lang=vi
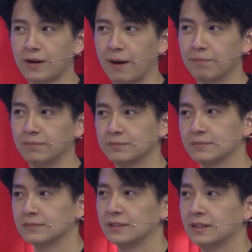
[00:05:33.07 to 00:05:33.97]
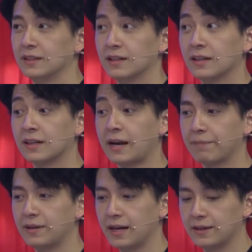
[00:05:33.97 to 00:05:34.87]
cặp,
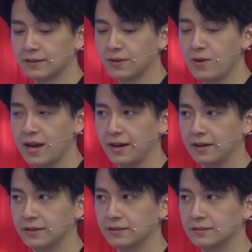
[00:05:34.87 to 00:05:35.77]
cặp danh đôi giày.